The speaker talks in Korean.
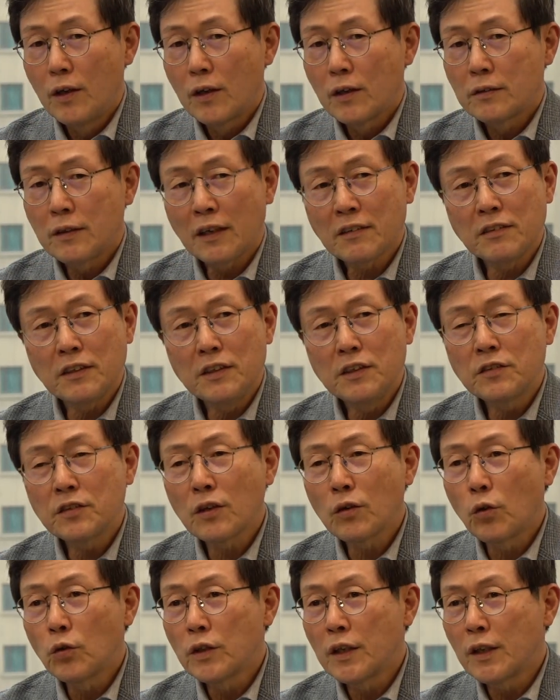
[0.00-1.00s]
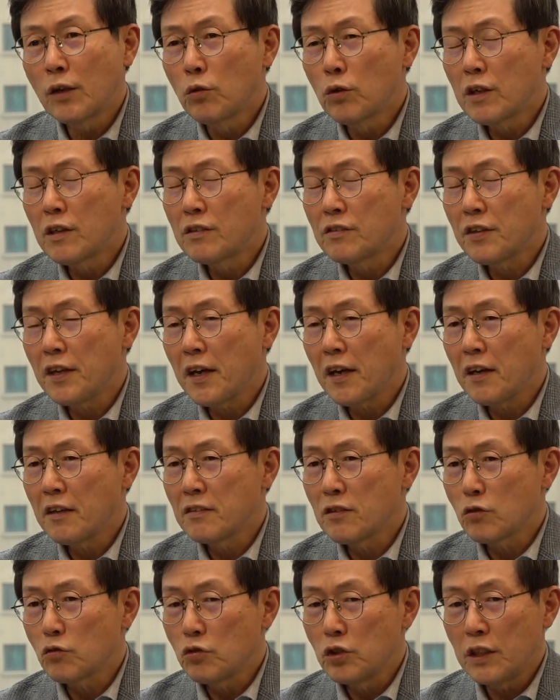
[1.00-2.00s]
그 당시 2005년에 우리는
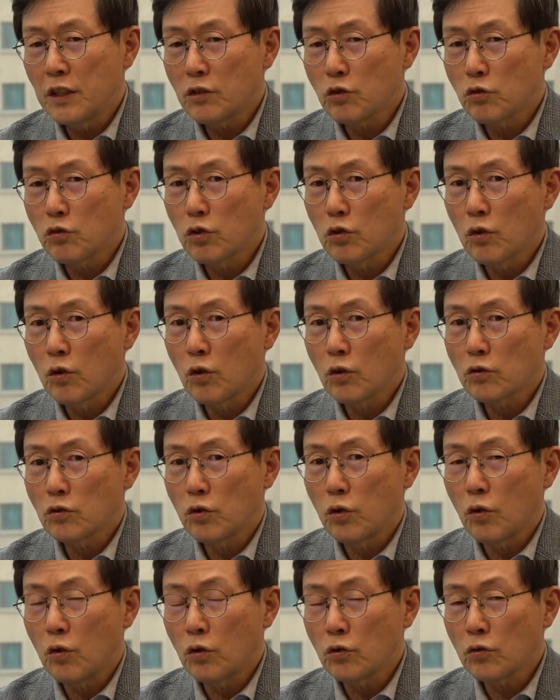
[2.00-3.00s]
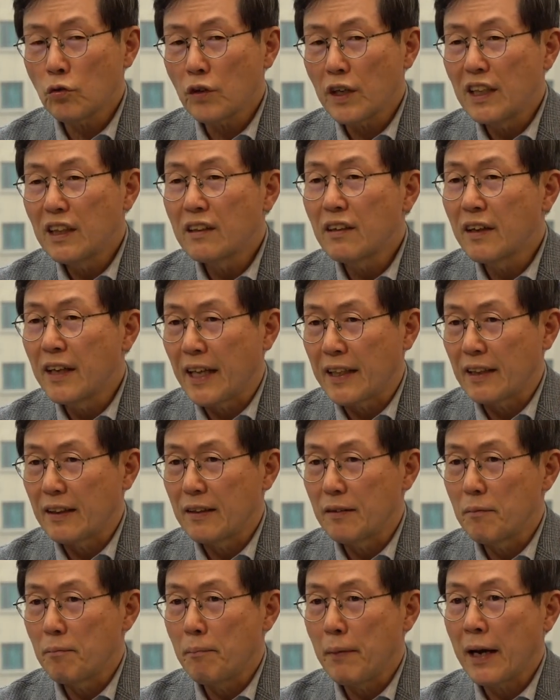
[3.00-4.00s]
세계에서 최초로 초고속 인터넷
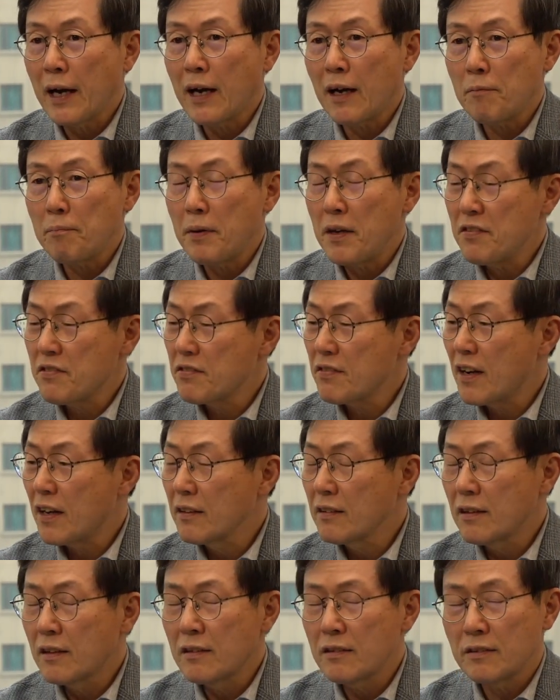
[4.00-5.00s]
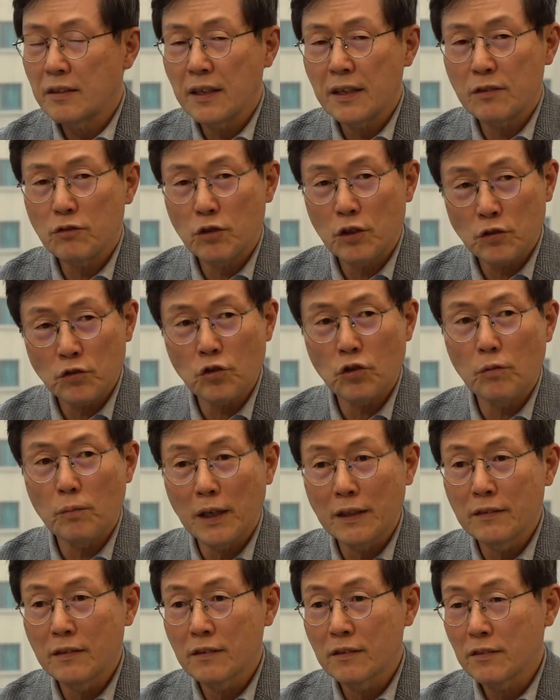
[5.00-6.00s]
음. 메가패스라는 것을 세계 최초로
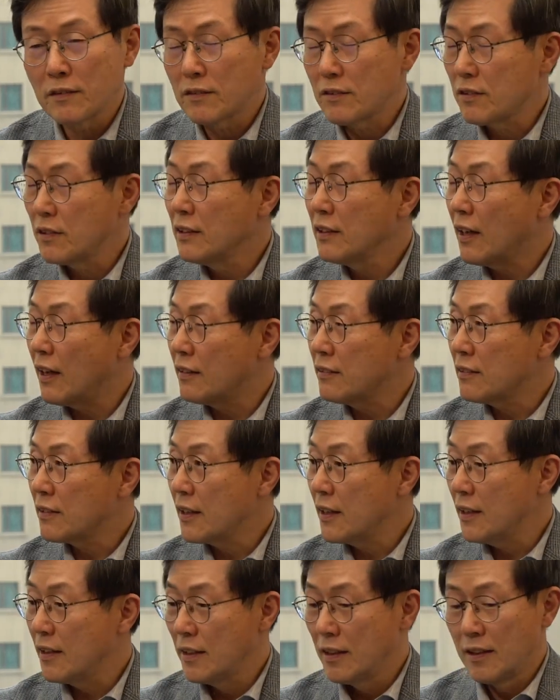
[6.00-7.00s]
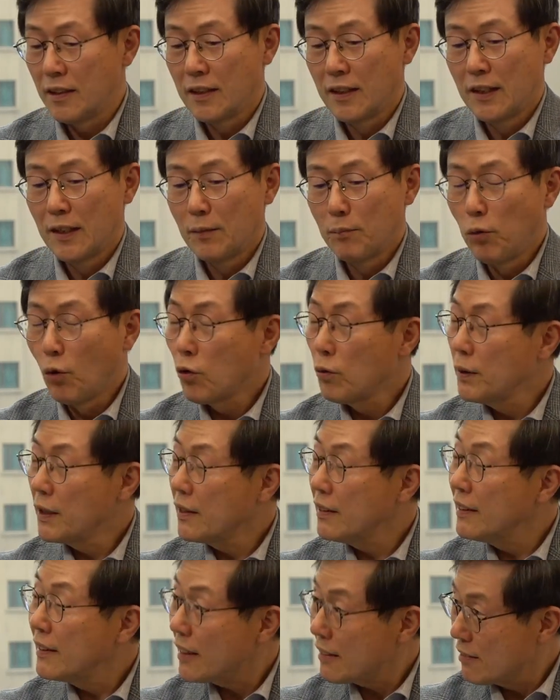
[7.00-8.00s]
만들어서 전 가정에 보급이
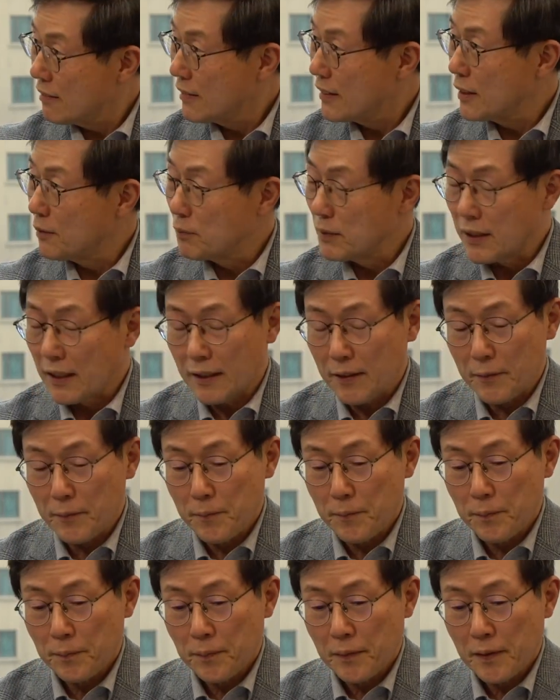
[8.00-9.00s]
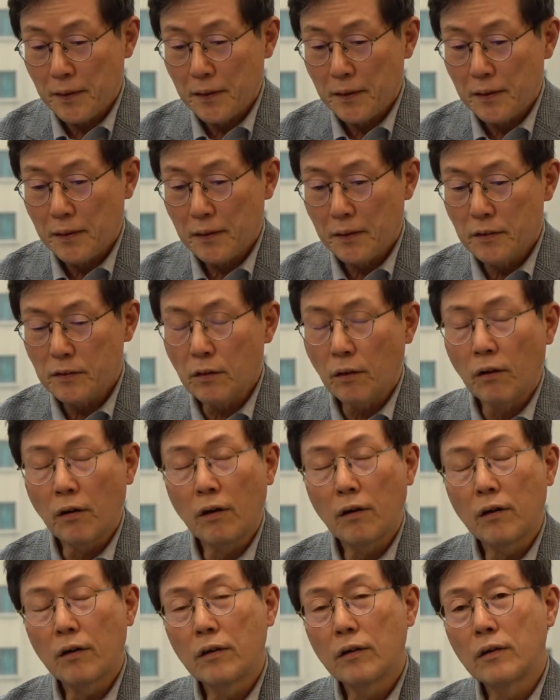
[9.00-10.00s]
끝났을 때입니다.
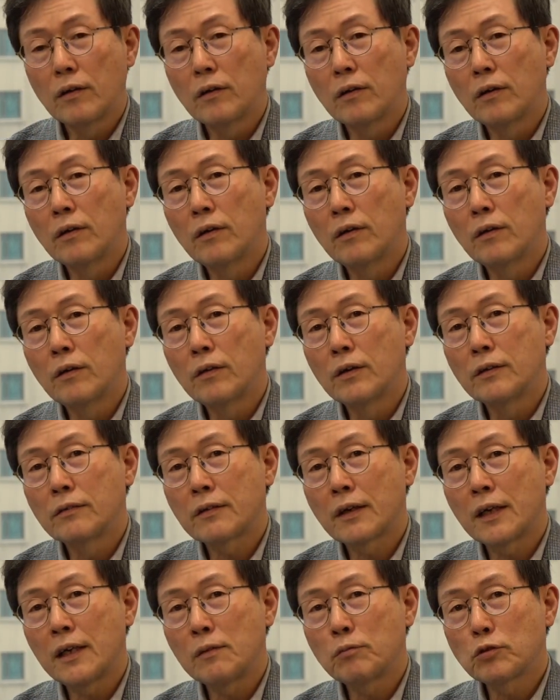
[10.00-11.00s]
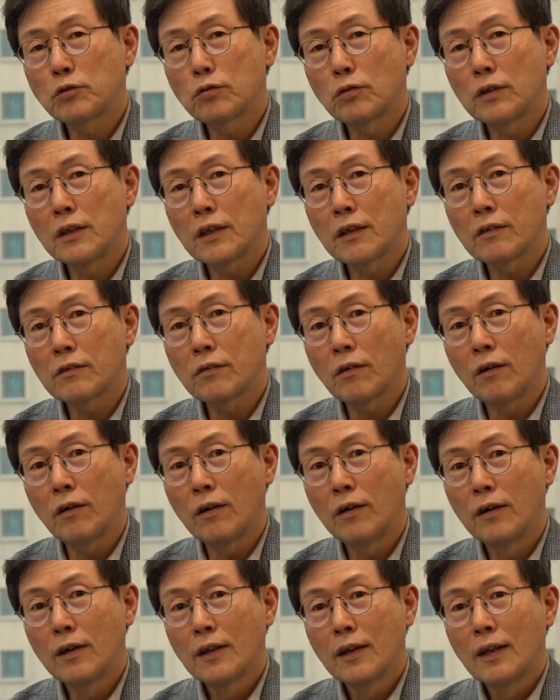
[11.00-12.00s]
아그래서 네. 어, 이스라엘
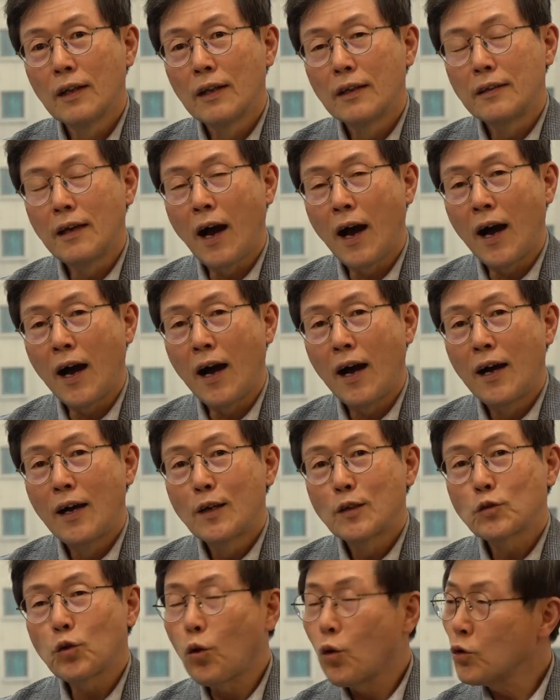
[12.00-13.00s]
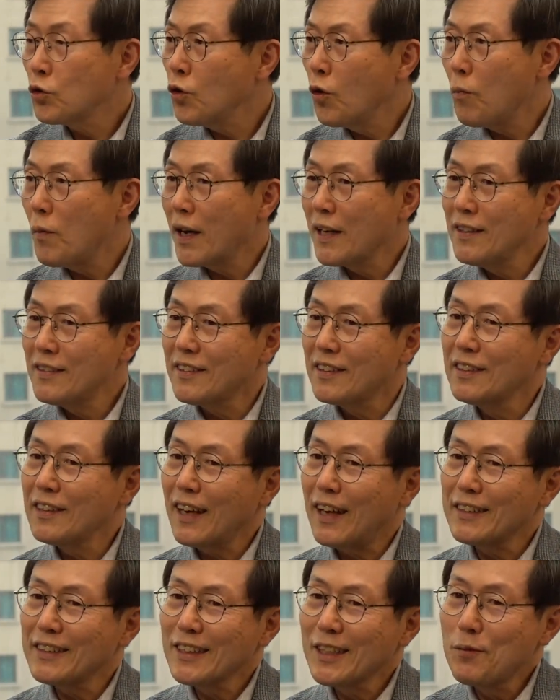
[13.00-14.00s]
부총리께서 야 초고속망이 전
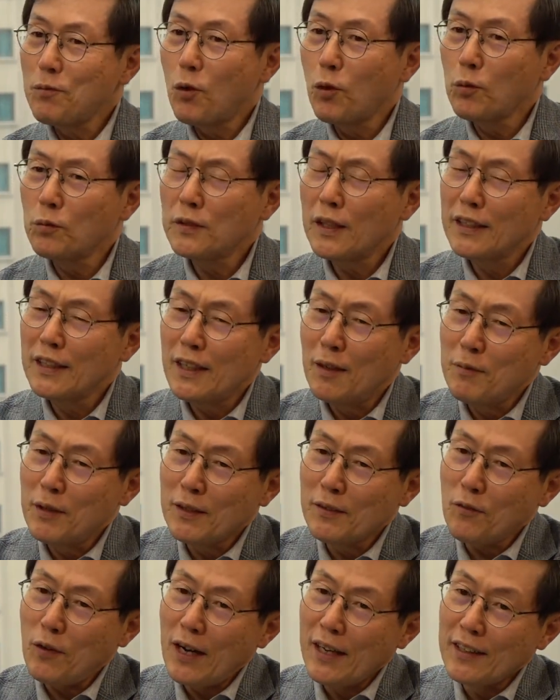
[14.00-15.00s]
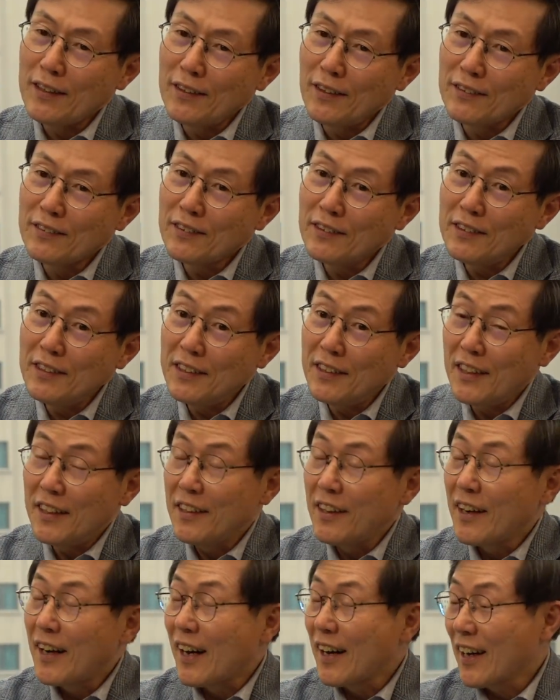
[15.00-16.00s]
가정에 보급된다면 과연 어떤 일이
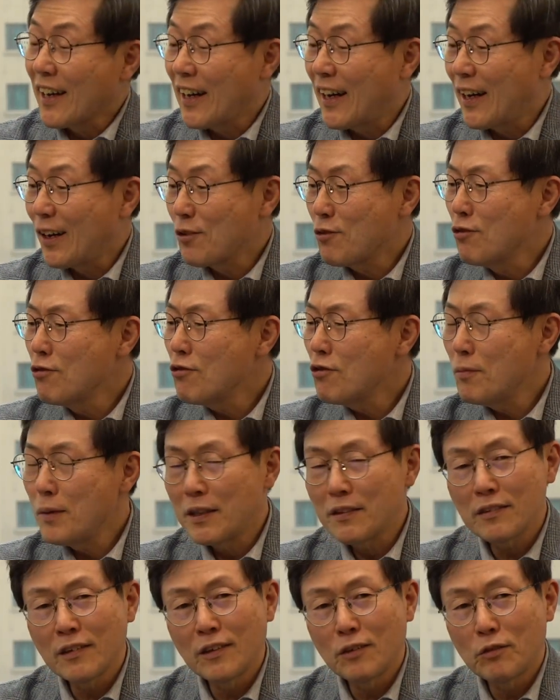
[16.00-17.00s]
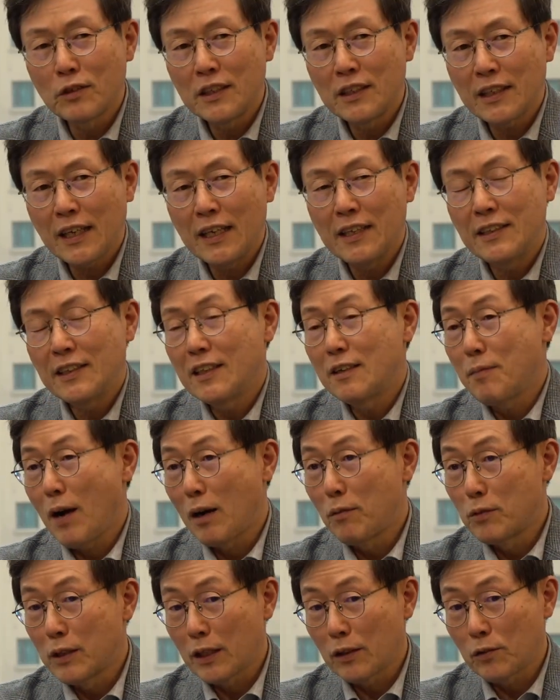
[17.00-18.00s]
일어날까 예. 궁금해서 우리 KT를
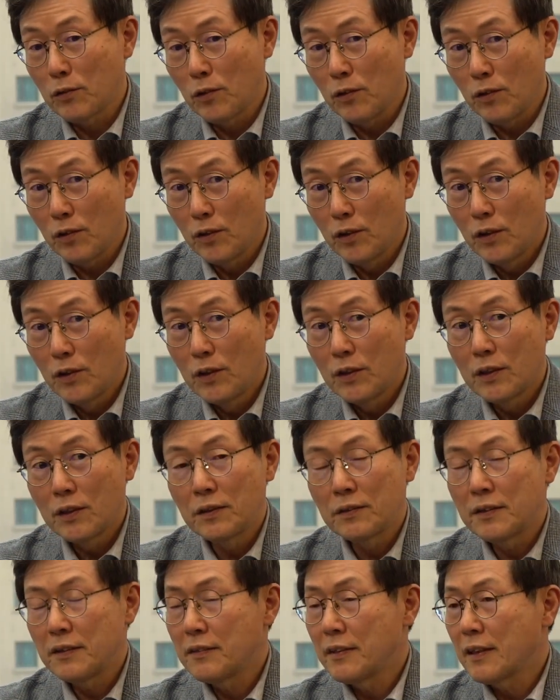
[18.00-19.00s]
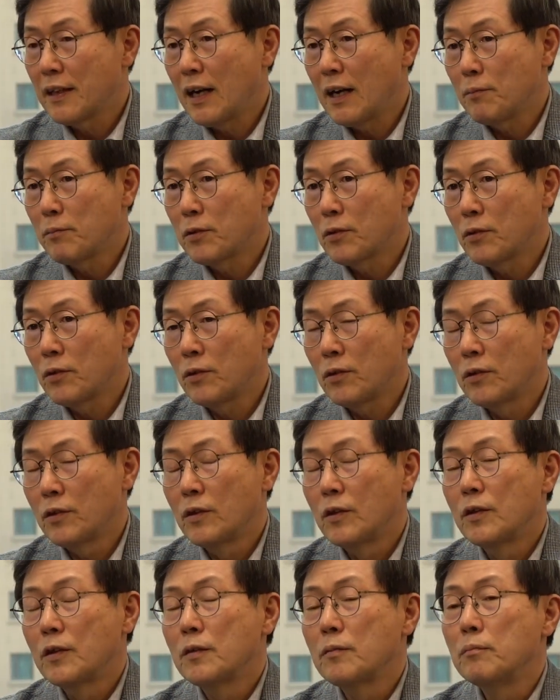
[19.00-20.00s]
방문했고 그때 제가 앞으로
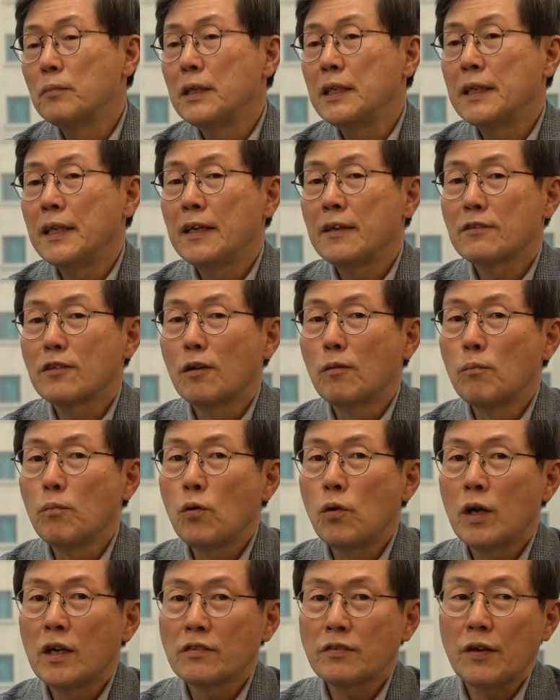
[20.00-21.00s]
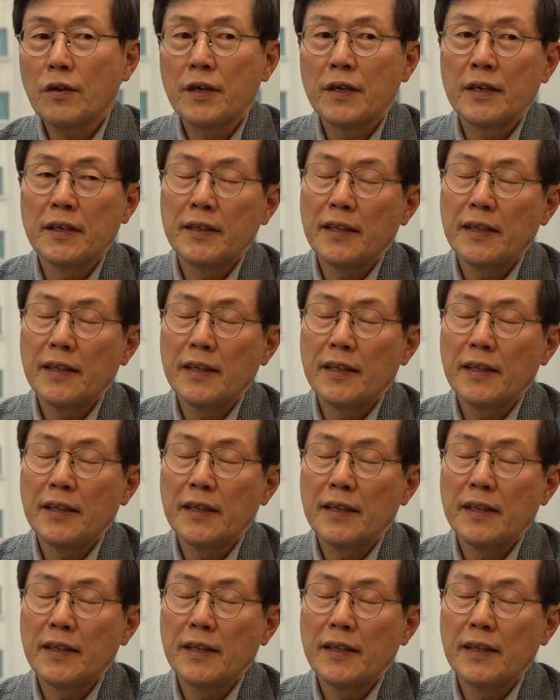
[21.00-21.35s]
미래 정보화 사회에